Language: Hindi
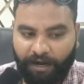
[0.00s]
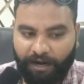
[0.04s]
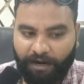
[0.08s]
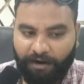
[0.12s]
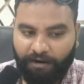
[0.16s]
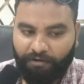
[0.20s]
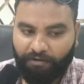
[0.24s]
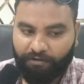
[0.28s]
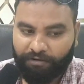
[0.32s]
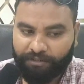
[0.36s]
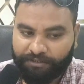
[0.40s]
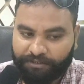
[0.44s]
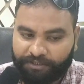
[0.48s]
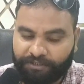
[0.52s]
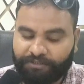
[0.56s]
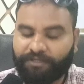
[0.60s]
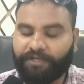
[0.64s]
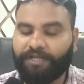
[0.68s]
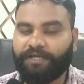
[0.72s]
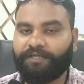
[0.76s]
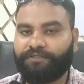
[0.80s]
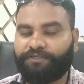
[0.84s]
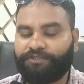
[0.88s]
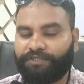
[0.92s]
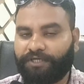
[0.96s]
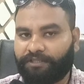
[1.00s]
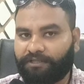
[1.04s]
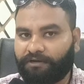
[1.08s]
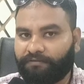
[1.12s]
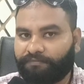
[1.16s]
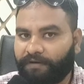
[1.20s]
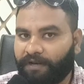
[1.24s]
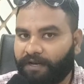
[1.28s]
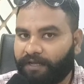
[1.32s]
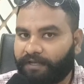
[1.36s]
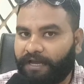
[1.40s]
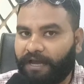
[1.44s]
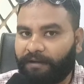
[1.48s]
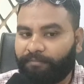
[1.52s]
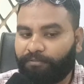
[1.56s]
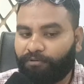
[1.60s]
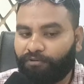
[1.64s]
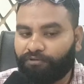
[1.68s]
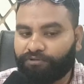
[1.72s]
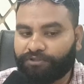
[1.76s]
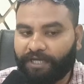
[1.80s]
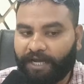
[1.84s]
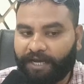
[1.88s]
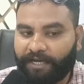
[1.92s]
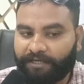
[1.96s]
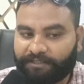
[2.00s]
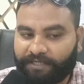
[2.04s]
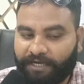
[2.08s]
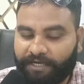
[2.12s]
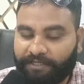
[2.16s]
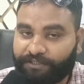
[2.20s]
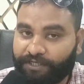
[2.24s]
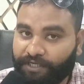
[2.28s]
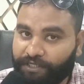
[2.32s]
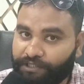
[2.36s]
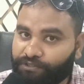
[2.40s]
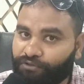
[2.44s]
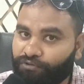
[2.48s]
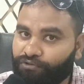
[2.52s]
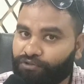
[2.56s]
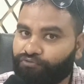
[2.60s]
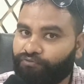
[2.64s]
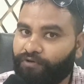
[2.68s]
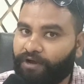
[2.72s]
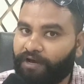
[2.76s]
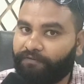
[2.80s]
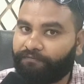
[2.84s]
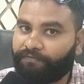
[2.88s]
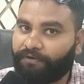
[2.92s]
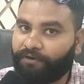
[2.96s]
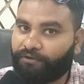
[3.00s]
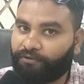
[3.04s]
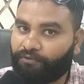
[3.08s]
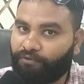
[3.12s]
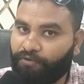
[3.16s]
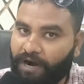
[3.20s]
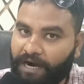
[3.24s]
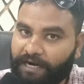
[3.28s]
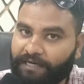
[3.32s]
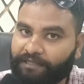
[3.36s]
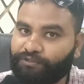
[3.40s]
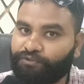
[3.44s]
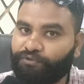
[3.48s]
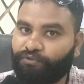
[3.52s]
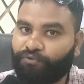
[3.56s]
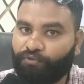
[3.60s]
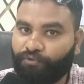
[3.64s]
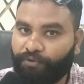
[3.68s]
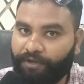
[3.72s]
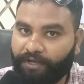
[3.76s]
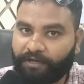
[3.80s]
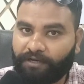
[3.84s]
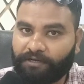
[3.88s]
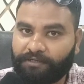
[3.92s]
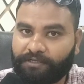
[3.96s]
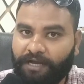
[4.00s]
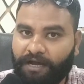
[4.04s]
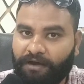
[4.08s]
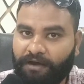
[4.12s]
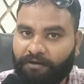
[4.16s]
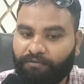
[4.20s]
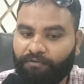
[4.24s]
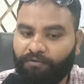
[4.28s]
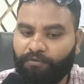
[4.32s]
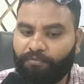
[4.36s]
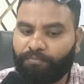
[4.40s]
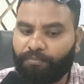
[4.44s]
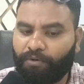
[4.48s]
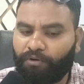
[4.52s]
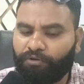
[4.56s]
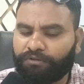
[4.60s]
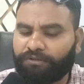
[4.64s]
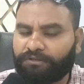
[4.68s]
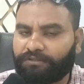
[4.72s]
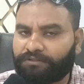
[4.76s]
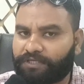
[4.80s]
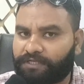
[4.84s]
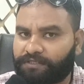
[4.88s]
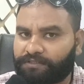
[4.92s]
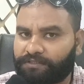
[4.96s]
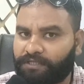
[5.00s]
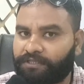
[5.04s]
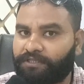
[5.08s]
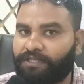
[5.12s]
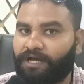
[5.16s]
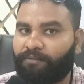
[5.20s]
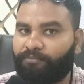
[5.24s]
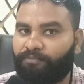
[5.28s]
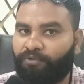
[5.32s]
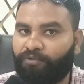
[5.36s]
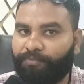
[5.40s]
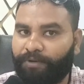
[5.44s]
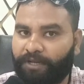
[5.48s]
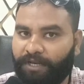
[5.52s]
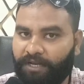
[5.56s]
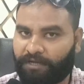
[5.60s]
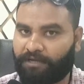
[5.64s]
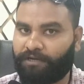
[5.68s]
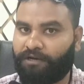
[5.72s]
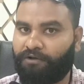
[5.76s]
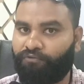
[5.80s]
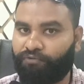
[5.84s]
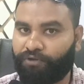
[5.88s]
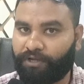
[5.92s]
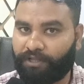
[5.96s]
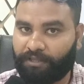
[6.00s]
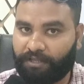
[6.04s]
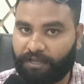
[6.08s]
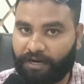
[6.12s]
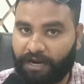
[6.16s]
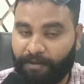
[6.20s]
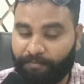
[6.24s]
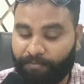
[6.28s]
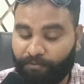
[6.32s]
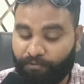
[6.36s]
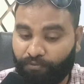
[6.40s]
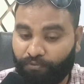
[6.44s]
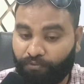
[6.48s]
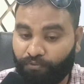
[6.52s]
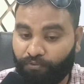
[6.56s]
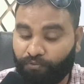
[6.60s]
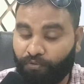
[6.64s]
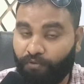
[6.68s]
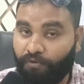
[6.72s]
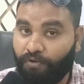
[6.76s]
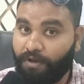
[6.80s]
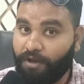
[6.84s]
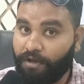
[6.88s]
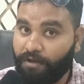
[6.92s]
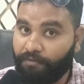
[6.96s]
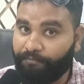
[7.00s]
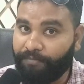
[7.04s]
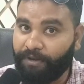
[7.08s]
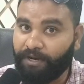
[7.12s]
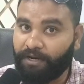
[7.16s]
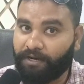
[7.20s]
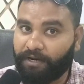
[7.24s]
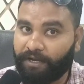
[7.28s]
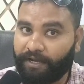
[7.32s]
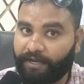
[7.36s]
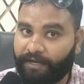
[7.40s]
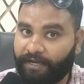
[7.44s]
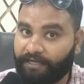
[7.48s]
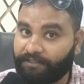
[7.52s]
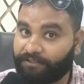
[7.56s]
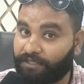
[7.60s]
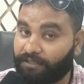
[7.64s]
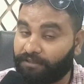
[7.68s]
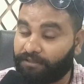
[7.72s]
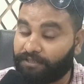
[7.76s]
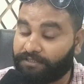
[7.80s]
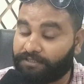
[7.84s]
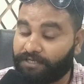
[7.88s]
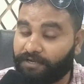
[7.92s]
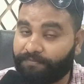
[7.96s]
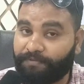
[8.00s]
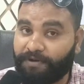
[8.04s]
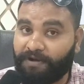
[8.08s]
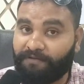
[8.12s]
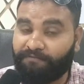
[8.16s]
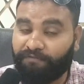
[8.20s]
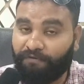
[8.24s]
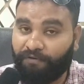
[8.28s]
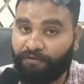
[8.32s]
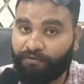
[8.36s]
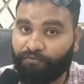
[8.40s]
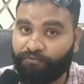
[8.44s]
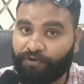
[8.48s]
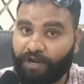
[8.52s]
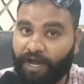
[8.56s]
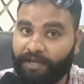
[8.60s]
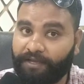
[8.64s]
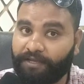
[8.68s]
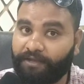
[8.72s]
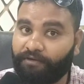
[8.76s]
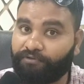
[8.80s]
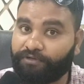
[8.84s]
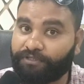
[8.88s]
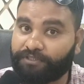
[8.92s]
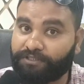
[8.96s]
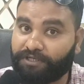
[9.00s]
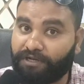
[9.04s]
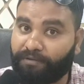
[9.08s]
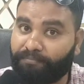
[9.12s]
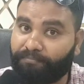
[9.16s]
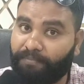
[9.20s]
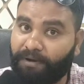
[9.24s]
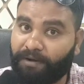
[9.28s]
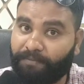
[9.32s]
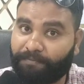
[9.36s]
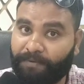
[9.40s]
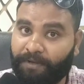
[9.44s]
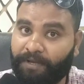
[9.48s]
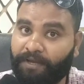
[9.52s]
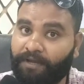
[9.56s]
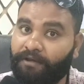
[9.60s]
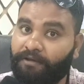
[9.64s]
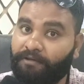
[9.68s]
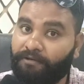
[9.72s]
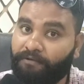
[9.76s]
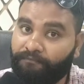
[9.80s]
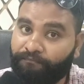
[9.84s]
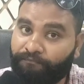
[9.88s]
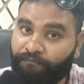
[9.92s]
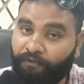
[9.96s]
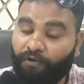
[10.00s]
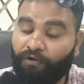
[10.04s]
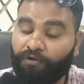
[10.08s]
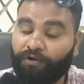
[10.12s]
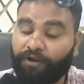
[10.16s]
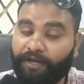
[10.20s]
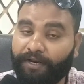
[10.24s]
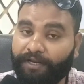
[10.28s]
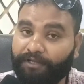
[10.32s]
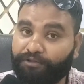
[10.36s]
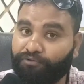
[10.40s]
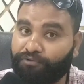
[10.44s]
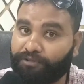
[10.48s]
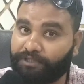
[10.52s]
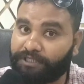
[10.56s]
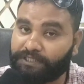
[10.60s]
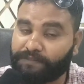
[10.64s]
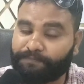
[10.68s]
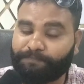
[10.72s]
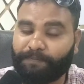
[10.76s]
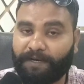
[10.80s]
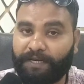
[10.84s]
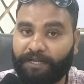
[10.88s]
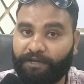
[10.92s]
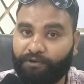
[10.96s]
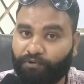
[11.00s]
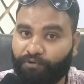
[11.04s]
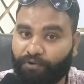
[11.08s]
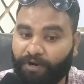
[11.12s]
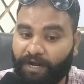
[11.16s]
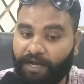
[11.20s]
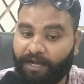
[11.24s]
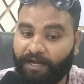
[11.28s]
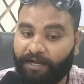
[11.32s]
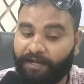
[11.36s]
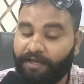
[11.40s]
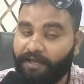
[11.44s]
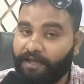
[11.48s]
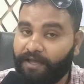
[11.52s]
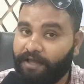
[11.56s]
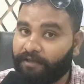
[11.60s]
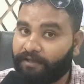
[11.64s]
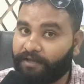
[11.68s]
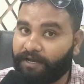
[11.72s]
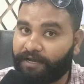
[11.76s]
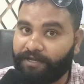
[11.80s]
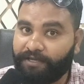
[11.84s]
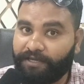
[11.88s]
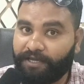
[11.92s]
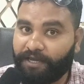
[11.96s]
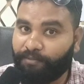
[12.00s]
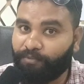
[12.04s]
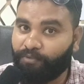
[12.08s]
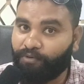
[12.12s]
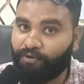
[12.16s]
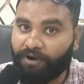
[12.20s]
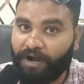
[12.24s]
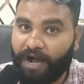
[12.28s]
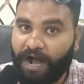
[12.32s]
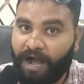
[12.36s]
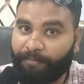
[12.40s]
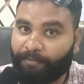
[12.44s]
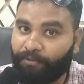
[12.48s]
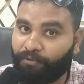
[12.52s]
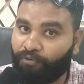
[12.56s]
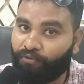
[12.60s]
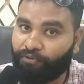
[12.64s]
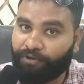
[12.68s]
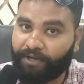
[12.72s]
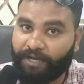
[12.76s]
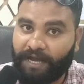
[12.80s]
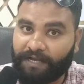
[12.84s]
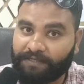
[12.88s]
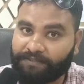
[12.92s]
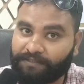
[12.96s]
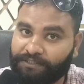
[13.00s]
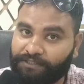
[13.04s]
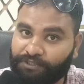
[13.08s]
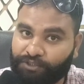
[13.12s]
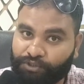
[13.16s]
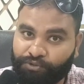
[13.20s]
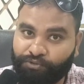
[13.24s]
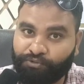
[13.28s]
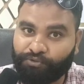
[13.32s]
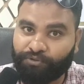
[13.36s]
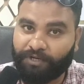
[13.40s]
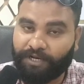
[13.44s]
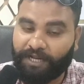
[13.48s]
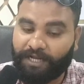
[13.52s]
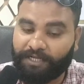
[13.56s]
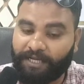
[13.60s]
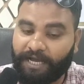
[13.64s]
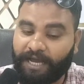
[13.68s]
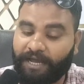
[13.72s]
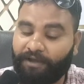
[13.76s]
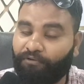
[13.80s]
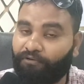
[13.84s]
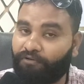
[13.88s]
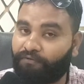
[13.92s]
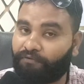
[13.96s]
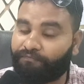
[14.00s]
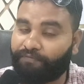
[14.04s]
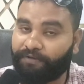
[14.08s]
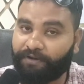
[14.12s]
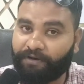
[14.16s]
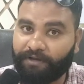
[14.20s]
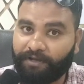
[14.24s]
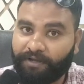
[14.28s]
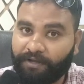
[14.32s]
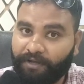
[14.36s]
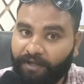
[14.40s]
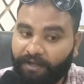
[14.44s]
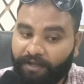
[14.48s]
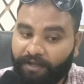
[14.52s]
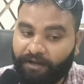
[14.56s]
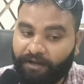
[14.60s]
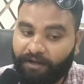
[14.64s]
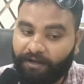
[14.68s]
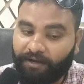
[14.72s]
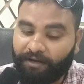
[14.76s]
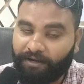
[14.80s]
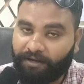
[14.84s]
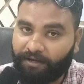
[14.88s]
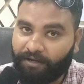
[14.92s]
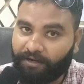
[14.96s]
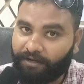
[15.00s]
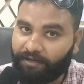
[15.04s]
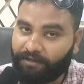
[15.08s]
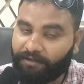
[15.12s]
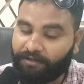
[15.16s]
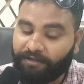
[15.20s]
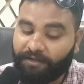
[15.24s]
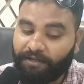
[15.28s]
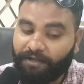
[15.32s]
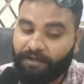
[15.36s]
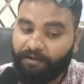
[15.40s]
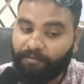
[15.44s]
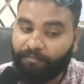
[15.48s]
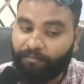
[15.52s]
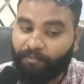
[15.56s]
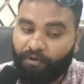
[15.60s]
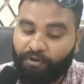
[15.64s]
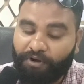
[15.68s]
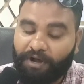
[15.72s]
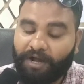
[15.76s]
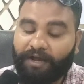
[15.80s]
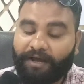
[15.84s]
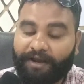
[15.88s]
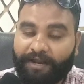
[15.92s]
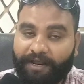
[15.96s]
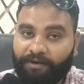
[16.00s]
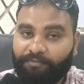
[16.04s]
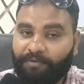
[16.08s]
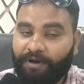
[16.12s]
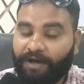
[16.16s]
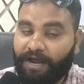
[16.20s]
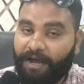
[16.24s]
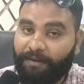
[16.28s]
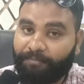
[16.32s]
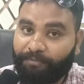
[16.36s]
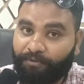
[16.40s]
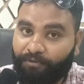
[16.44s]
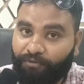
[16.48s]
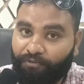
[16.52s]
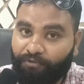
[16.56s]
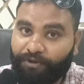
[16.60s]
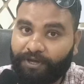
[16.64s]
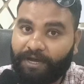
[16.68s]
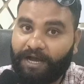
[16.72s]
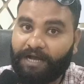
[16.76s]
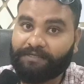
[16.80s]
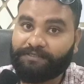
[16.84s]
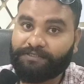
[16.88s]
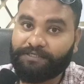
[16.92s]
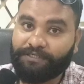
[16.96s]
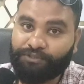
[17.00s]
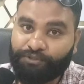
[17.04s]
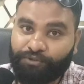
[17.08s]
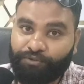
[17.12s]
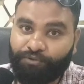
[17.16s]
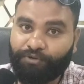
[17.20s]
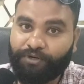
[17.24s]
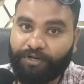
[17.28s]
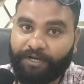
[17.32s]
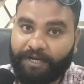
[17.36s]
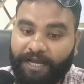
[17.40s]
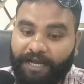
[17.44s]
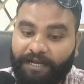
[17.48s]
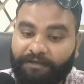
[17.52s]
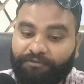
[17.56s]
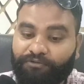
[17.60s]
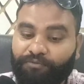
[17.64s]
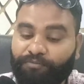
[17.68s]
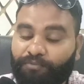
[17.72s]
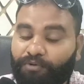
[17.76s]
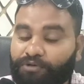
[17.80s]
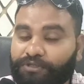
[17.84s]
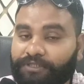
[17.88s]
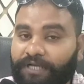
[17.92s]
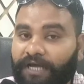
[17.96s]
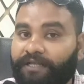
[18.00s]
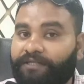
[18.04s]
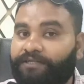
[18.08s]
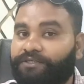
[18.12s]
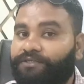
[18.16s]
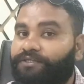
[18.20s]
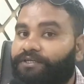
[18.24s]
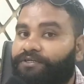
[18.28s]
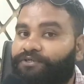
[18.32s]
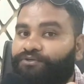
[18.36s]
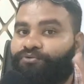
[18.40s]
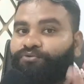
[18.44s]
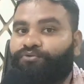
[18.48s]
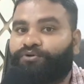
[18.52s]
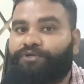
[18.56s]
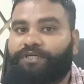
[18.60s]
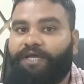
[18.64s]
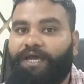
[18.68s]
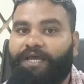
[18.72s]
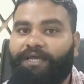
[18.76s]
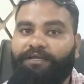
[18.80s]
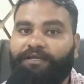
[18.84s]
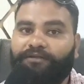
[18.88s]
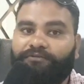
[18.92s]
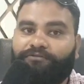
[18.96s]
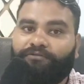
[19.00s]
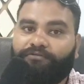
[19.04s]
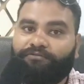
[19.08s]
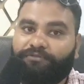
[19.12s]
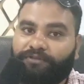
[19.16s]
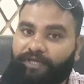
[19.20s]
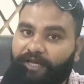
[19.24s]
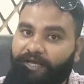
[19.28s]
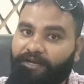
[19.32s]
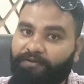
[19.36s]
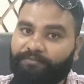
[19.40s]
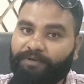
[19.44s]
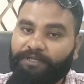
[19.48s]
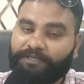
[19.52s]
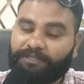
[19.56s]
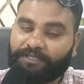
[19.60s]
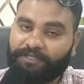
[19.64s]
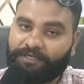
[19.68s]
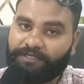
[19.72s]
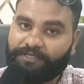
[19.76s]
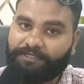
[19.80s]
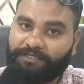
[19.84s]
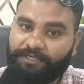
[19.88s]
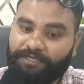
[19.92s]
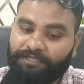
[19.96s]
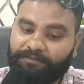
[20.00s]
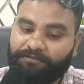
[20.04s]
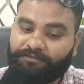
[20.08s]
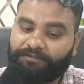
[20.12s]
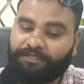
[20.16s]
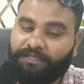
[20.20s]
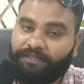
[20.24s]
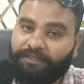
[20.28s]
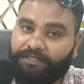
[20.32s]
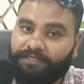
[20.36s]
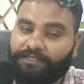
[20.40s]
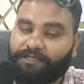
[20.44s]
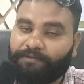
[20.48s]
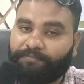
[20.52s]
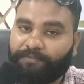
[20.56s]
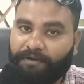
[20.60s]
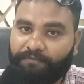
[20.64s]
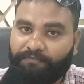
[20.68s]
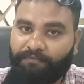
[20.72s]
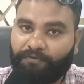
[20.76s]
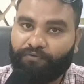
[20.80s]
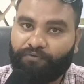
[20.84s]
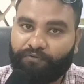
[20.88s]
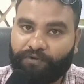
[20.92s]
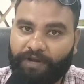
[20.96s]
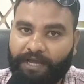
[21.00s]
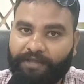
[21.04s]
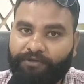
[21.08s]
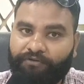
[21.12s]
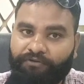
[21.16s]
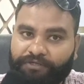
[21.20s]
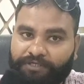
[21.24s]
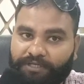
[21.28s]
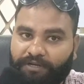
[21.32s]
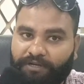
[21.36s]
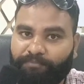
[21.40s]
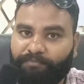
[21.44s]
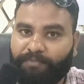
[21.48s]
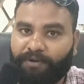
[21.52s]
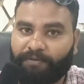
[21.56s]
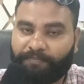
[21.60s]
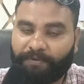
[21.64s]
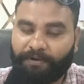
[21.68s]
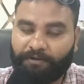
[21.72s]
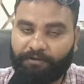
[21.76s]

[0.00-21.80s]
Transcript: और जितने क्षेत्रफल के आप लोग चाहे चाहे 600 स्क्वायर फीट हो 800 हो 1000 हो बहुत सस्ते दामों में लखनऊ के अंदर आप लोगों को मिल रहे हैं जल्दी से अपना फ़ोन उठाइए और इस नंबर पे फ़ोन करिए जो डिस्प्ले हो रहा है कहीं ये मौका आप लोगों के हाथ से छूट ना जाए और फिर आ, मौका अगर एक बार आप लोगों के हाथ से छूट गया तो बहुत सारी चीज़ें छूट जाएंगी तो देर मत कीजिए जल्दी से अपना फ़ोन उठाइए और इस नंबर